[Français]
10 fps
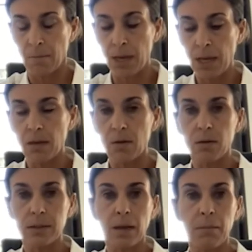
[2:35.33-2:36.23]
Mais
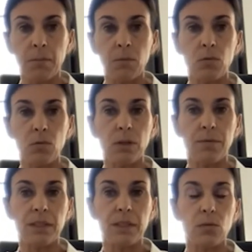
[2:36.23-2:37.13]
euh, c'est quand même une,
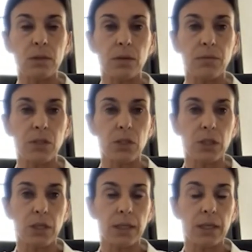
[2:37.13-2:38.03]
définition qui est
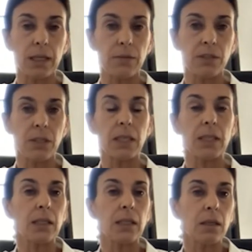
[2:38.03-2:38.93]
figée, qui reste figée et
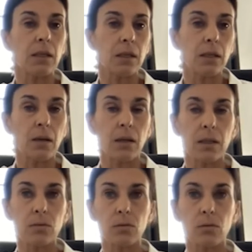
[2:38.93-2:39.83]
qui, et qui en
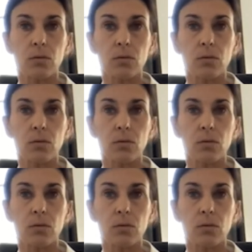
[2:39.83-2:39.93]
raison de,